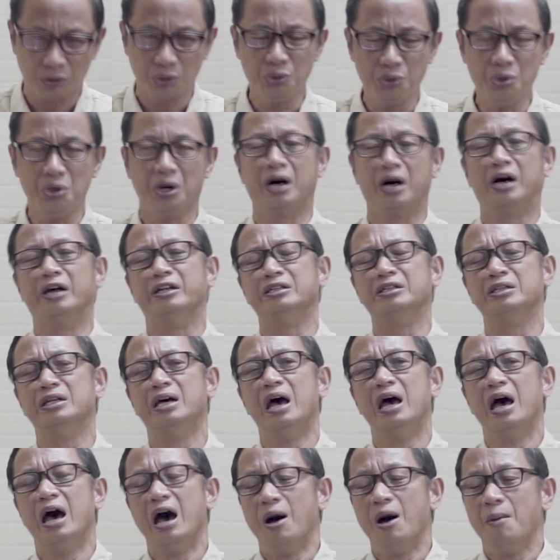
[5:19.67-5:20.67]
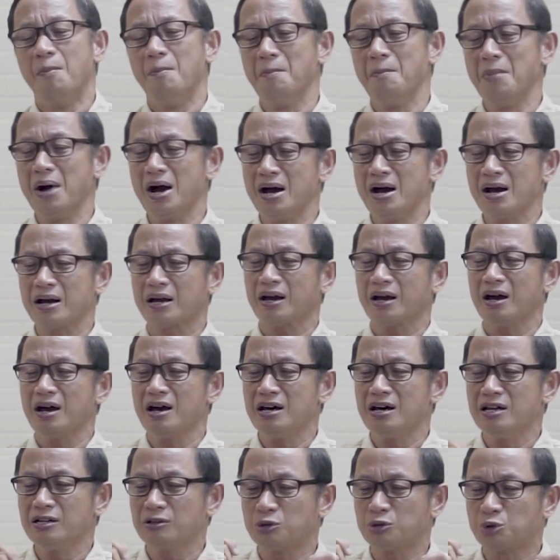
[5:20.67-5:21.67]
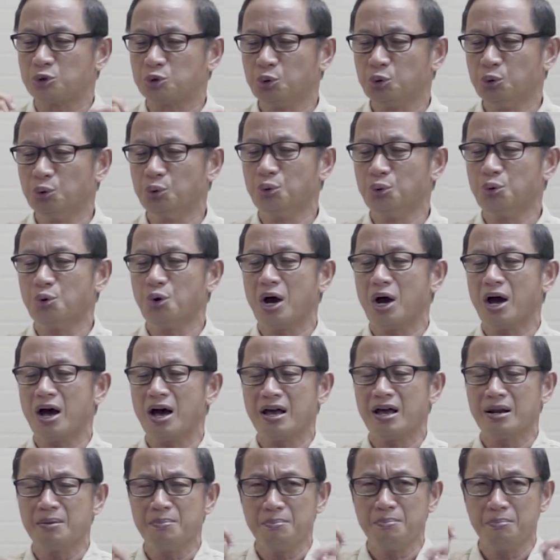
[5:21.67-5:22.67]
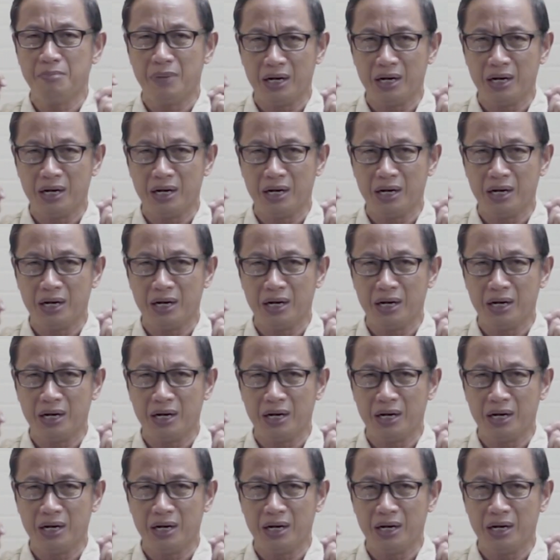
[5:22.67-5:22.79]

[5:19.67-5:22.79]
Tuhan, maka Tuhan